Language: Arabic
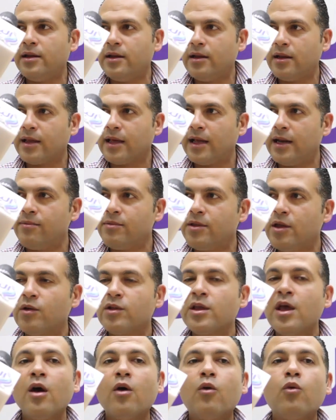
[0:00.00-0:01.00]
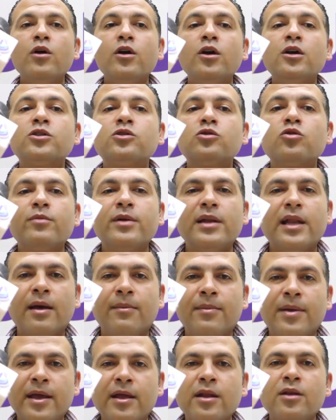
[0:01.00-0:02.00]
الكلام دوت ويحسوا
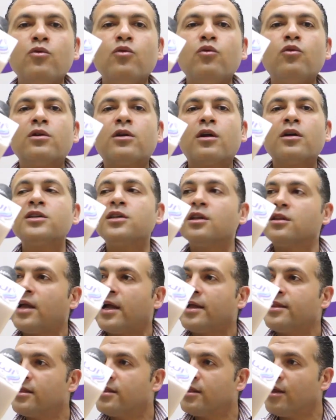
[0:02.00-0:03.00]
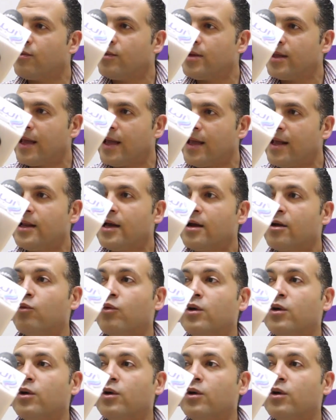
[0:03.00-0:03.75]
بالامان ورئيس الاتحاد الدولي جالك